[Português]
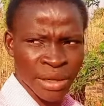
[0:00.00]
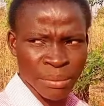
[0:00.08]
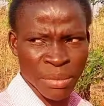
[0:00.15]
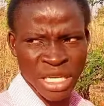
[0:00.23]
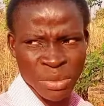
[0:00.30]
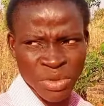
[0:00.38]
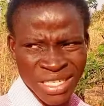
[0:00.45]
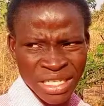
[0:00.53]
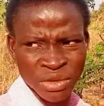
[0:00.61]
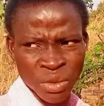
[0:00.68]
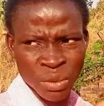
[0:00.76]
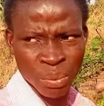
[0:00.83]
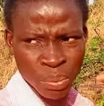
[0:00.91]
mesmo
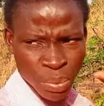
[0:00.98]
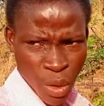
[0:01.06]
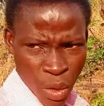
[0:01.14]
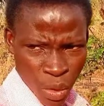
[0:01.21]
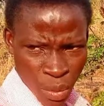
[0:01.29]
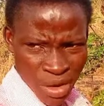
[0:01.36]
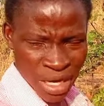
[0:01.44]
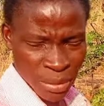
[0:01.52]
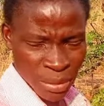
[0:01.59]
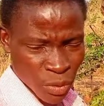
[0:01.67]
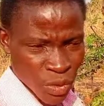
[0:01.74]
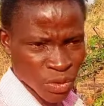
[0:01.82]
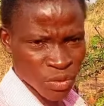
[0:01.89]
sendo pouco e é
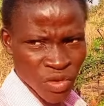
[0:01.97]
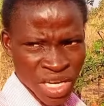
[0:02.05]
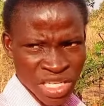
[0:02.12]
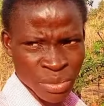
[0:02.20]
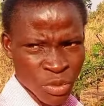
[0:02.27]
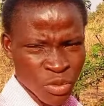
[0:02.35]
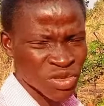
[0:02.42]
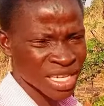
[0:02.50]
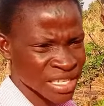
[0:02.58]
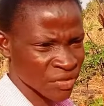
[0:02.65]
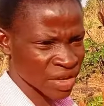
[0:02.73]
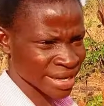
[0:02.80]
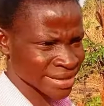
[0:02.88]
muito, faz muita
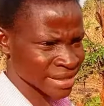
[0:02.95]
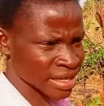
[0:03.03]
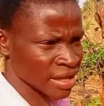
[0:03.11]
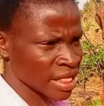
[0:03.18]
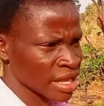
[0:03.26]
diferença.